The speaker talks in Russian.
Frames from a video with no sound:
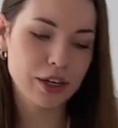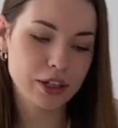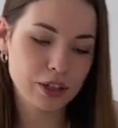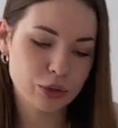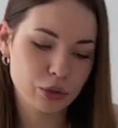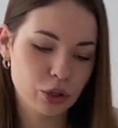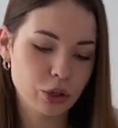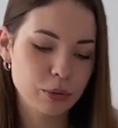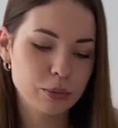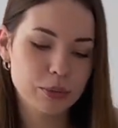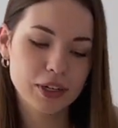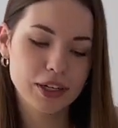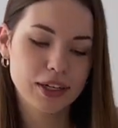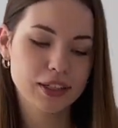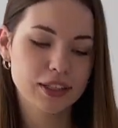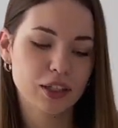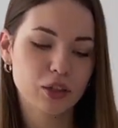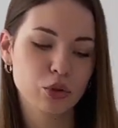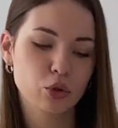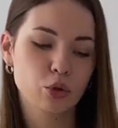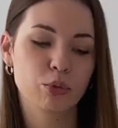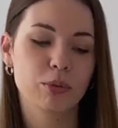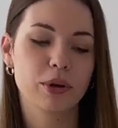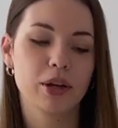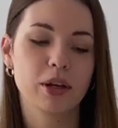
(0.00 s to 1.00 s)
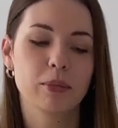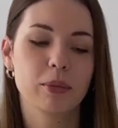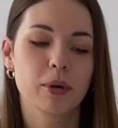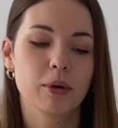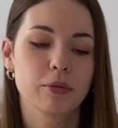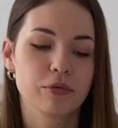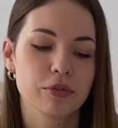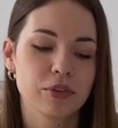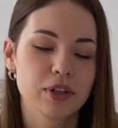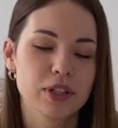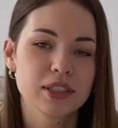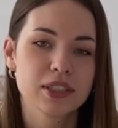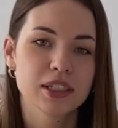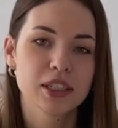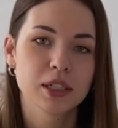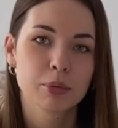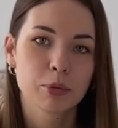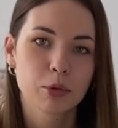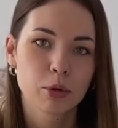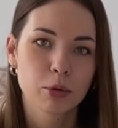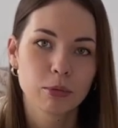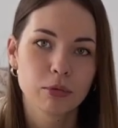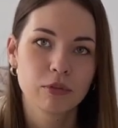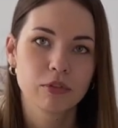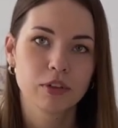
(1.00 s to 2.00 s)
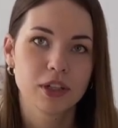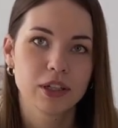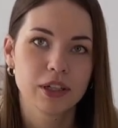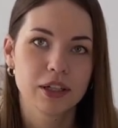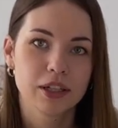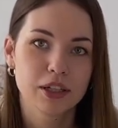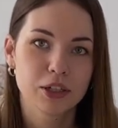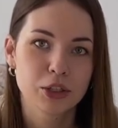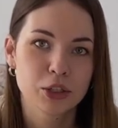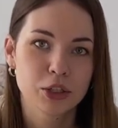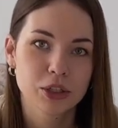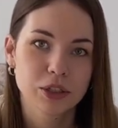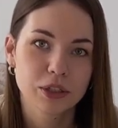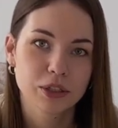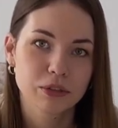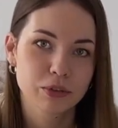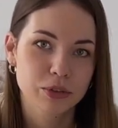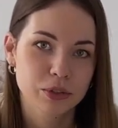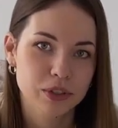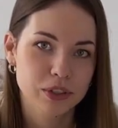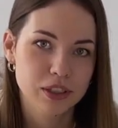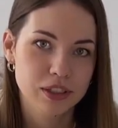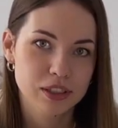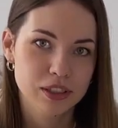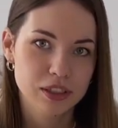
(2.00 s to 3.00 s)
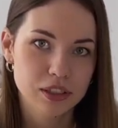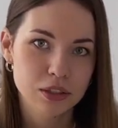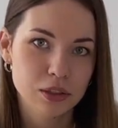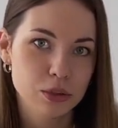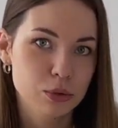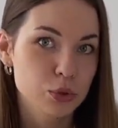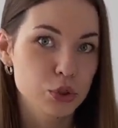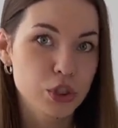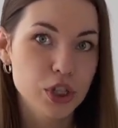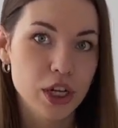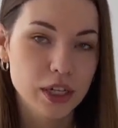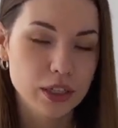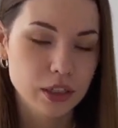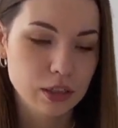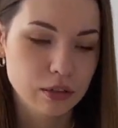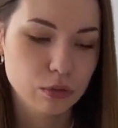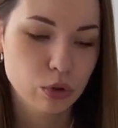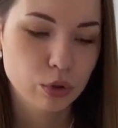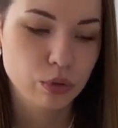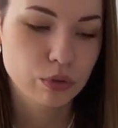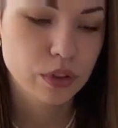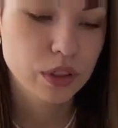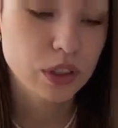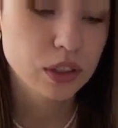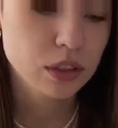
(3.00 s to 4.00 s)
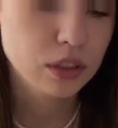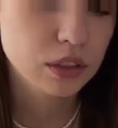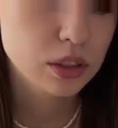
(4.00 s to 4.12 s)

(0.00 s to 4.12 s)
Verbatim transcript: который мы когда-то у моей мамы в гостях пробовали, я решила его заказать, случайно его увидела,